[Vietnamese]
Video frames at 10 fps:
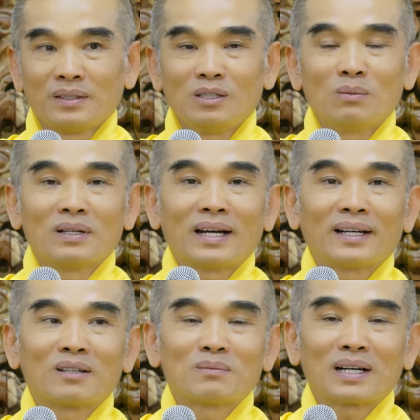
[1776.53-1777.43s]
Dùng
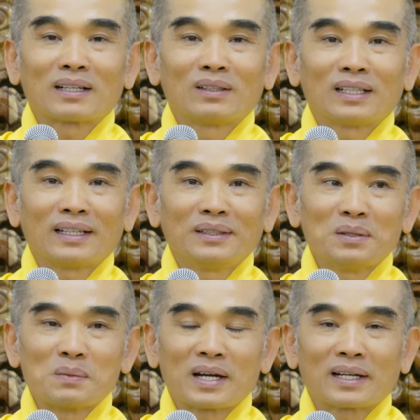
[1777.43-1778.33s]
hai con mắt để thấy,
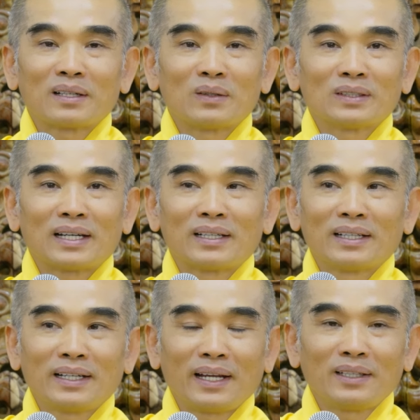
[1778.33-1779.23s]
dùng hai cái lỗ tai
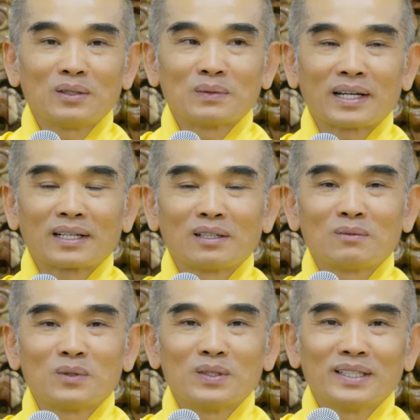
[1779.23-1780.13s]
để nghe, dùng hai cái
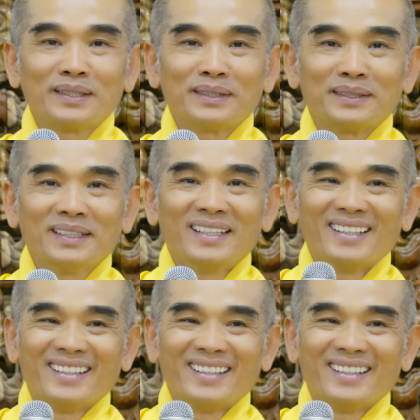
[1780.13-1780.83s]
lỗ mũi để ngửi.